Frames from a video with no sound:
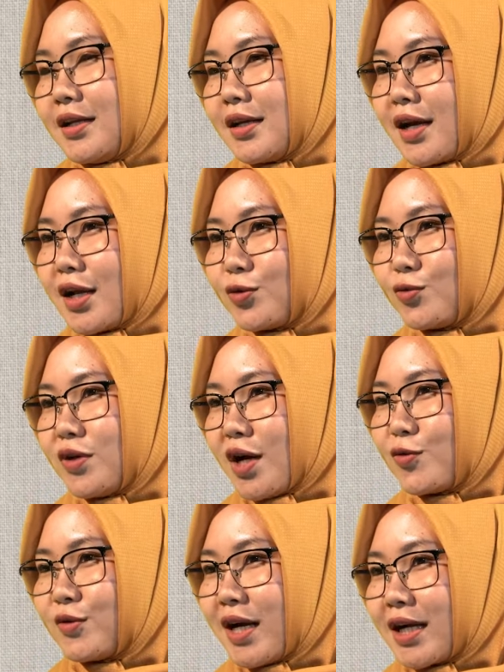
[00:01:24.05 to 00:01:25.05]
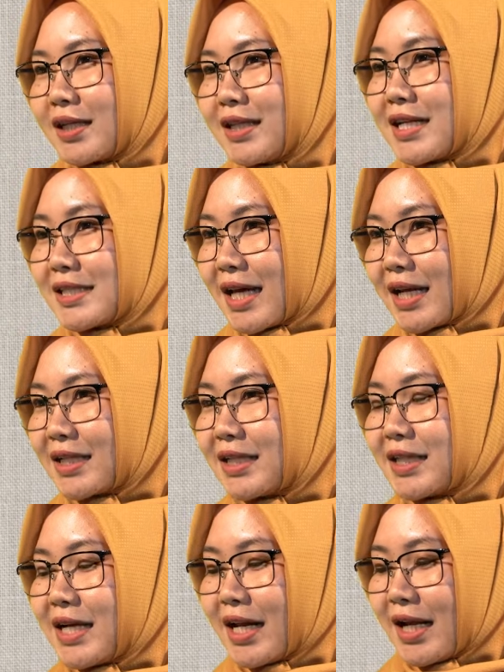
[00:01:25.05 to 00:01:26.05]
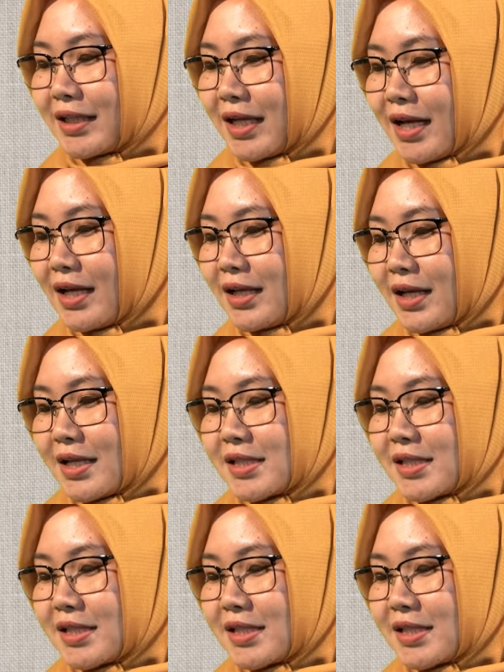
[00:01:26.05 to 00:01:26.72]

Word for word: dengan undang-undang dasar di negaranya,